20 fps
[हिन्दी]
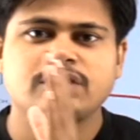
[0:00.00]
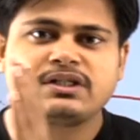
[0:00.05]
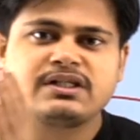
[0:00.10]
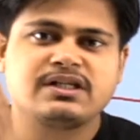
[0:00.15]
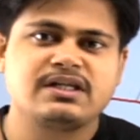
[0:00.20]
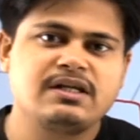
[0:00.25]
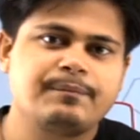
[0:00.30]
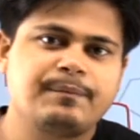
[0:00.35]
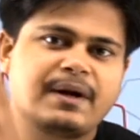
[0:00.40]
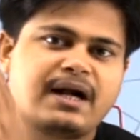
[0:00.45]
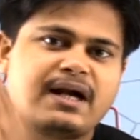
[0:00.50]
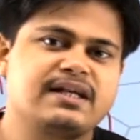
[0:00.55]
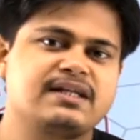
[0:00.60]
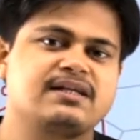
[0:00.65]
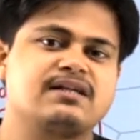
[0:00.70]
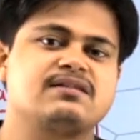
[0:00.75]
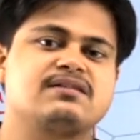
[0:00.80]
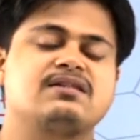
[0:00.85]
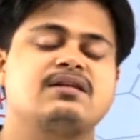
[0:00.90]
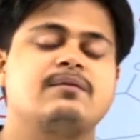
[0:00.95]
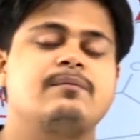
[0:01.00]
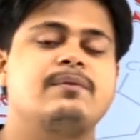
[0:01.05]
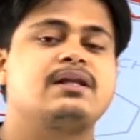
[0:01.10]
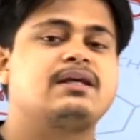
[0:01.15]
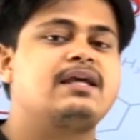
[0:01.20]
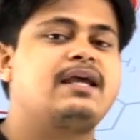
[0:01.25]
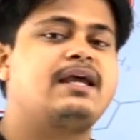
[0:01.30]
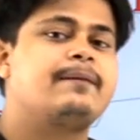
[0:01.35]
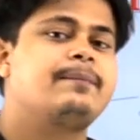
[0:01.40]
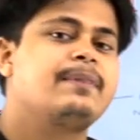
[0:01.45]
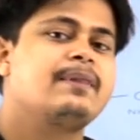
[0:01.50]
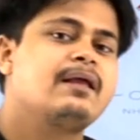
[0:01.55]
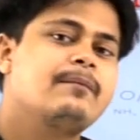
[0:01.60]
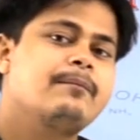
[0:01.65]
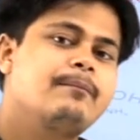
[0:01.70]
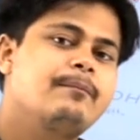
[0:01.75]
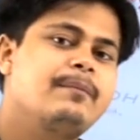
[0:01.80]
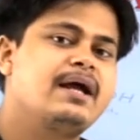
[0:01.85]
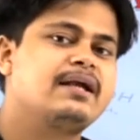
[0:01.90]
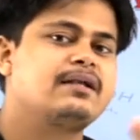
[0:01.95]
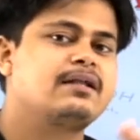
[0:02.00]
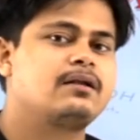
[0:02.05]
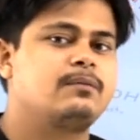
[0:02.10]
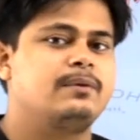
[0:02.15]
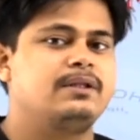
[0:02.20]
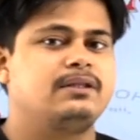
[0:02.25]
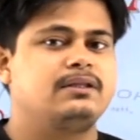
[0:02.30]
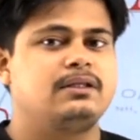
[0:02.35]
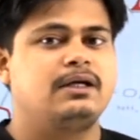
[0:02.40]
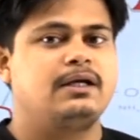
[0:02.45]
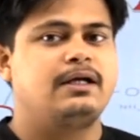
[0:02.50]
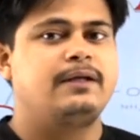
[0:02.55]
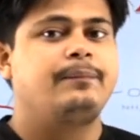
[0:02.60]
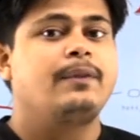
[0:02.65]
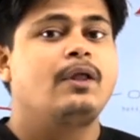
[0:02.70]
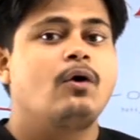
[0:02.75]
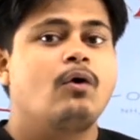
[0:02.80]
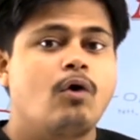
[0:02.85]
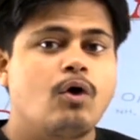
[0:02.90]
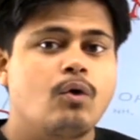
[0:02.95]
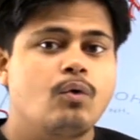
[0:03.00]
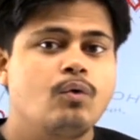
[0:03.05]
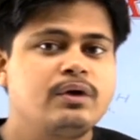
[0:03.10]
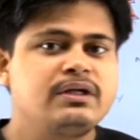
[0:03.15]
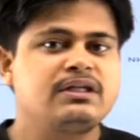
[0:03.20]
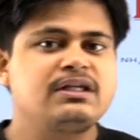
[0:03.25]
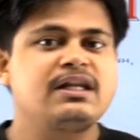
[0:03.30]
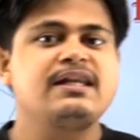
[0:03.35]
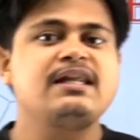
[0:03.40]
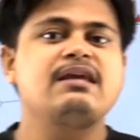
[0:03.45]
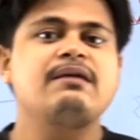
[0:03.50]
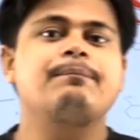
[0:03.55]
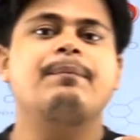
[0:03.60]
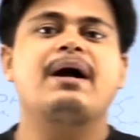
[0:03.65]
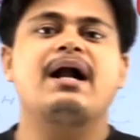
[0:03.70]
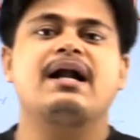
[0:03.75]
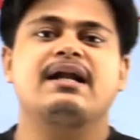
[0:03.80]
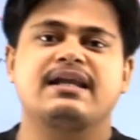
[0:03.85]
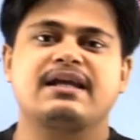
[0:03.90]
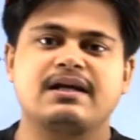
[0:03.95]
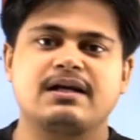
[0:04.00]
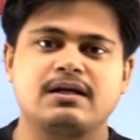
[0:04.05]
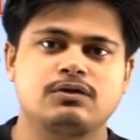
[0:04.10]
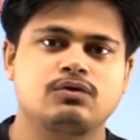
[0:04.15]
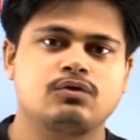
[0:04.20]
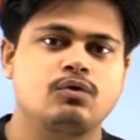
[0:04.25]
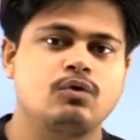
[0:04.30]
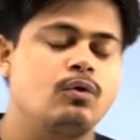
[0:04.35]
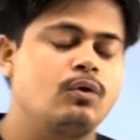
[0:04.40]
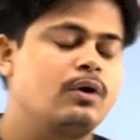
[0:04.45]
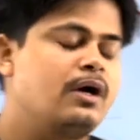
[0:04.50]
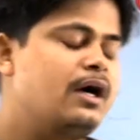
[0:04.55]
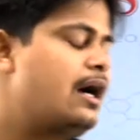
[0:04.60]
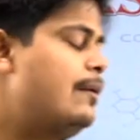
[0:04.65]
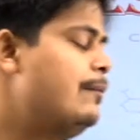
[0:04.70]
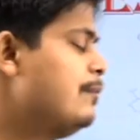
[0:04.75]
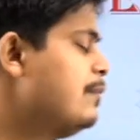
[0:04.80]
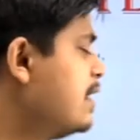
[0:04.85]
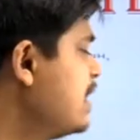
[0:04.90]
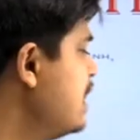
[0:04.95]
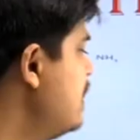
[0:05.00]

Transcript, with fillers: टिनी पार्टिकल्स से मिलके मैटर बनता है और उन टिनी पार्टिकल्स को हम क्या